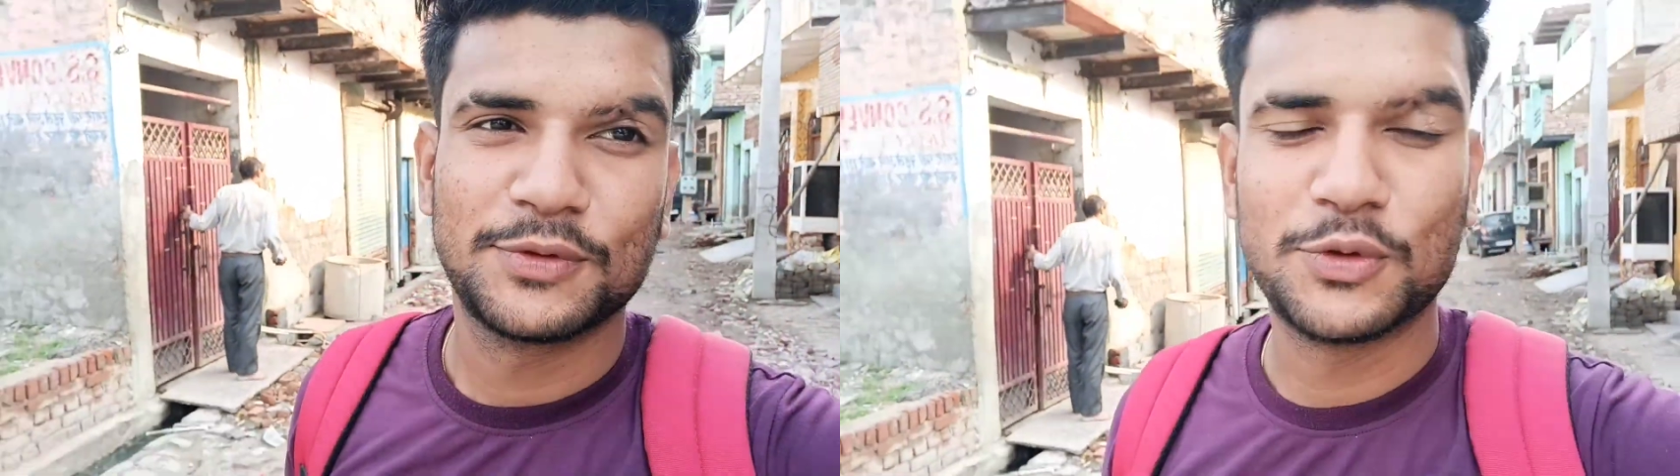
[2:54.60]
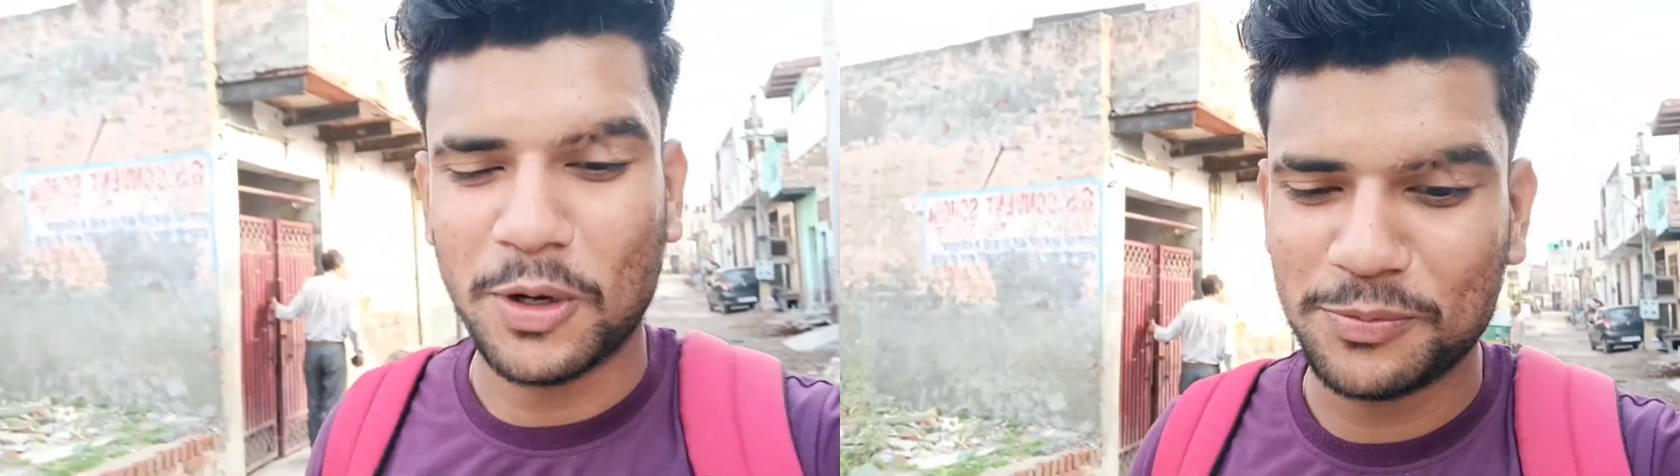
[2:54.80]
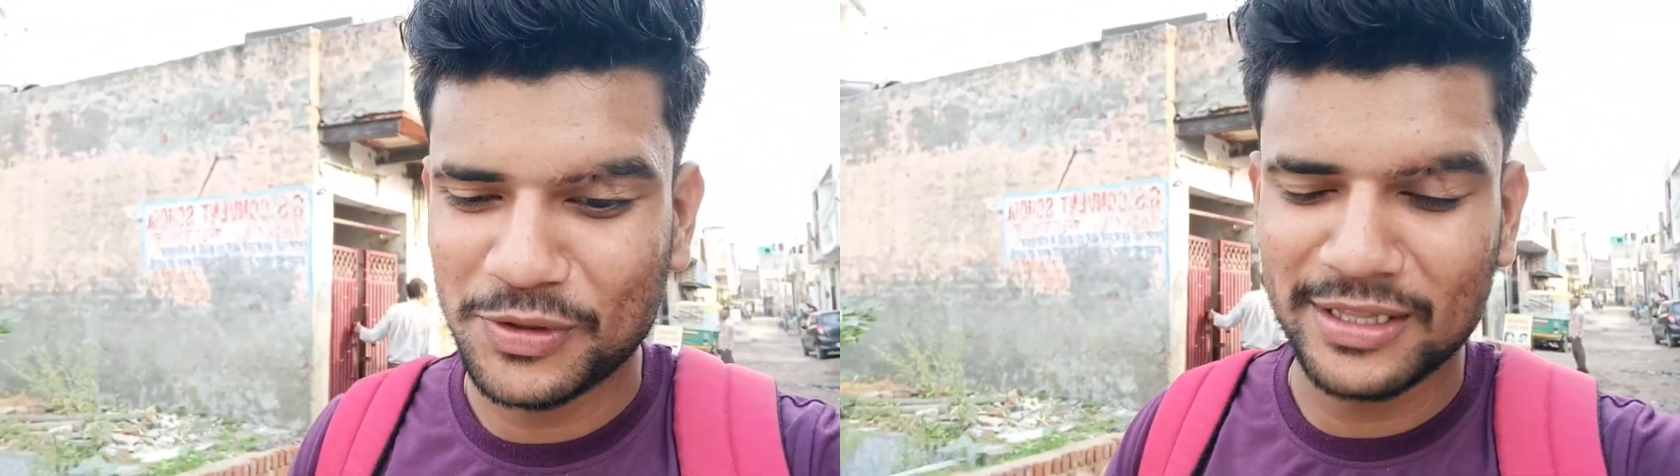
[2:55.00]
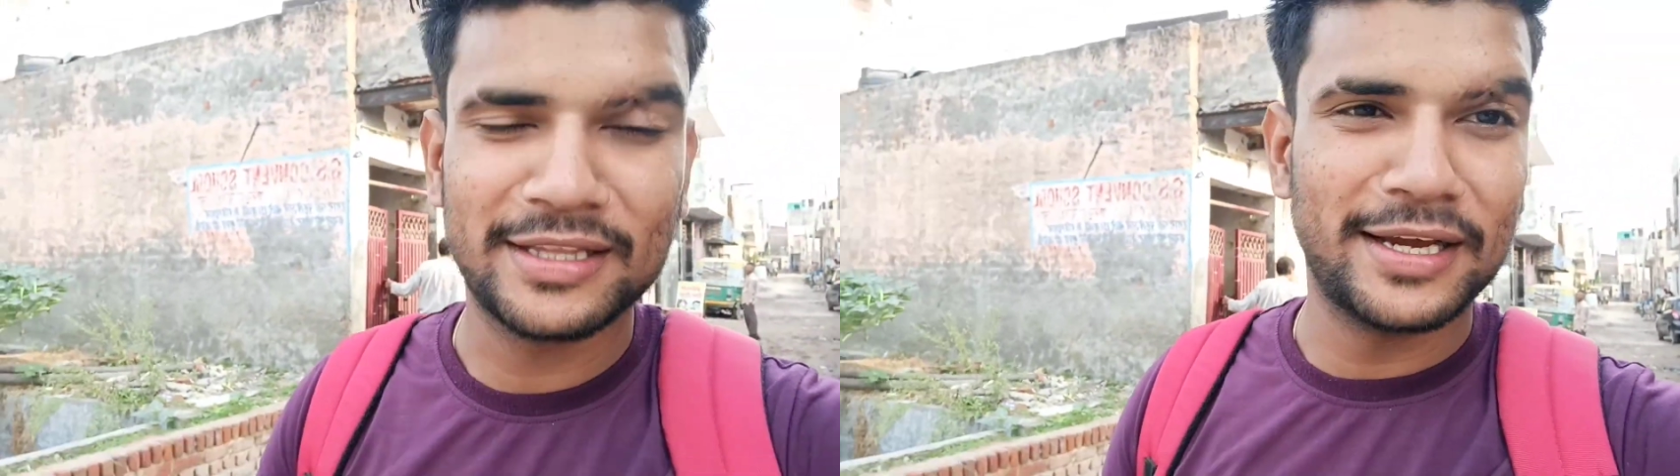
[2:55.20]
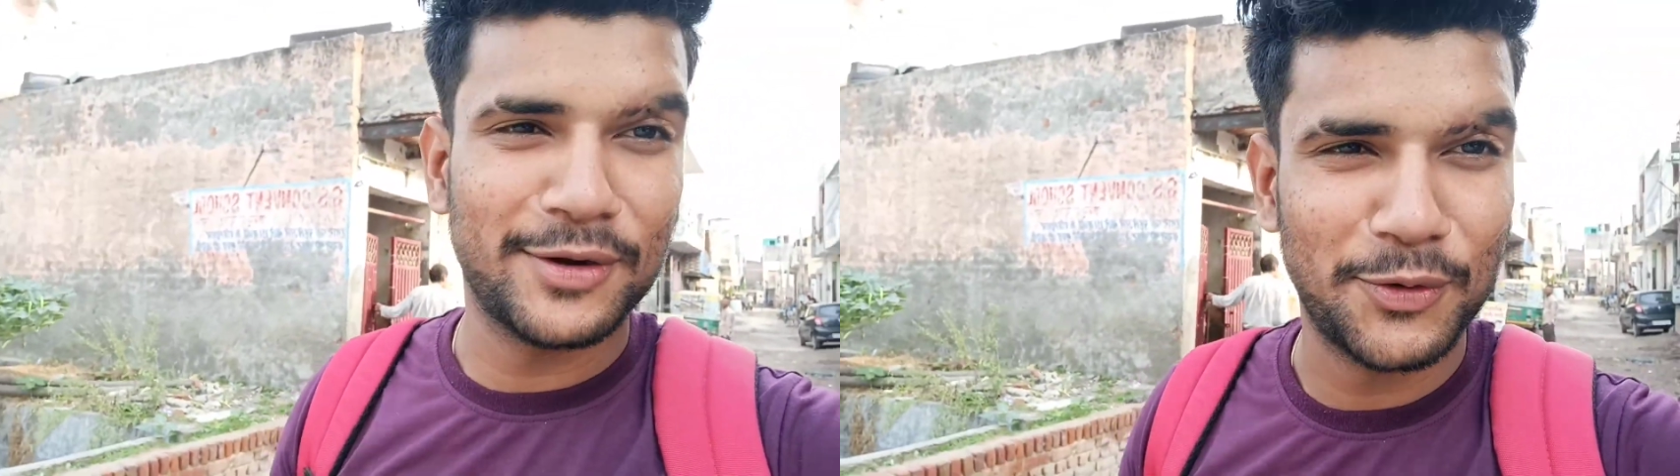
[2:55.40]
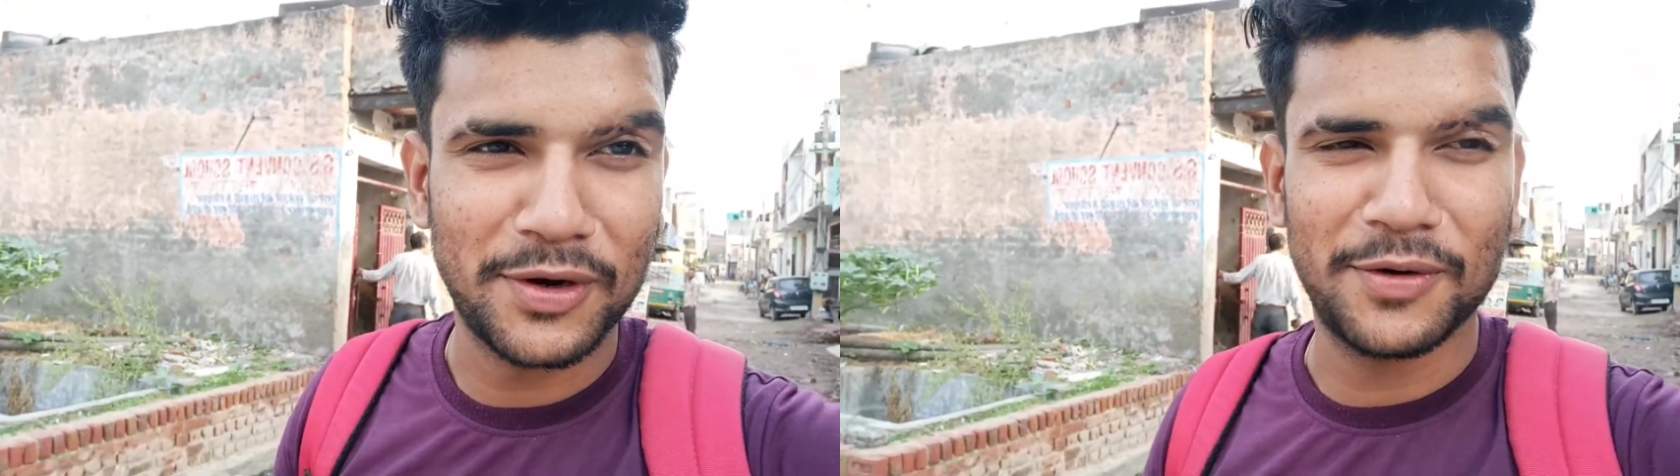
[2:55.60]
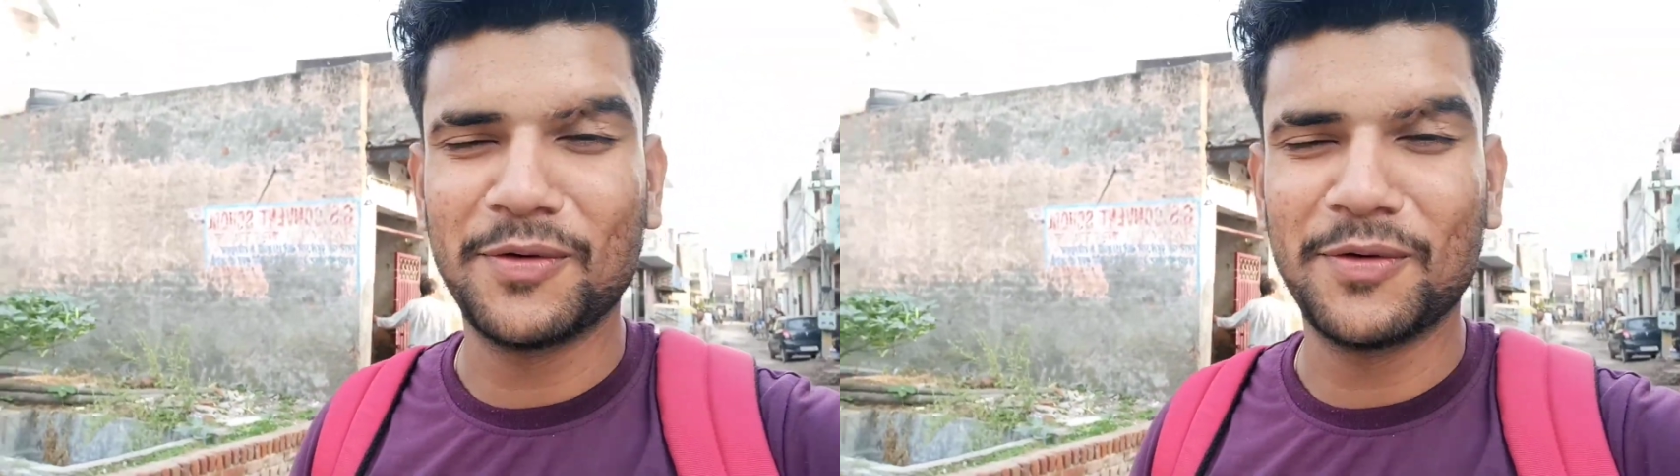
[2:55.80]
तो अब चलते हैं गुड़गांव